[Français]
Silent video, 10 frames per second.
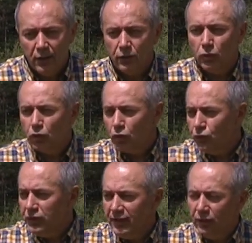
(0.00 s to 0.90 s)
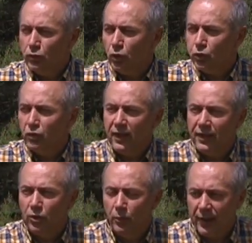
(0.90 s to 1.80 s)
Donc ce que je vous disais, tout ce qu'on trouve dans
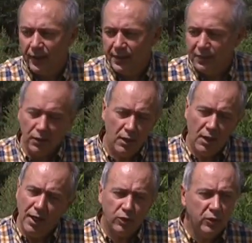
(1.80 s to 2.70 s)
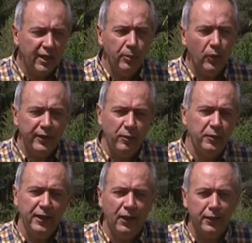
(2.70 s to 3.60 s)
les coopératives, elles sont très peu
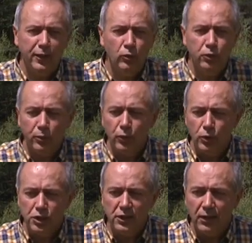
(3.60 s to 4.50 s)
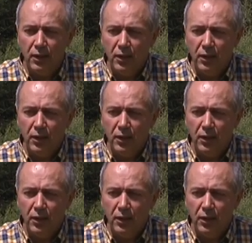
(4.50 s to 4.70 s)
adaptées à l'agriculture biologique,